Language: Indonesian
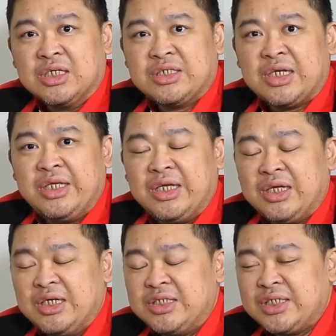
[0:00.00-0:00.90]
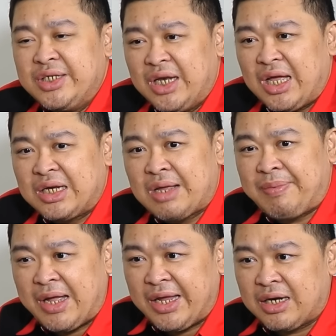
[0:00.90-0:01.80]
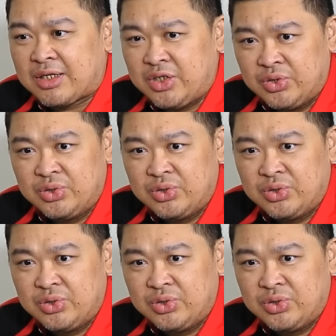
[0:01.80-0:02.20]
Jadi disinilah kenapa LQ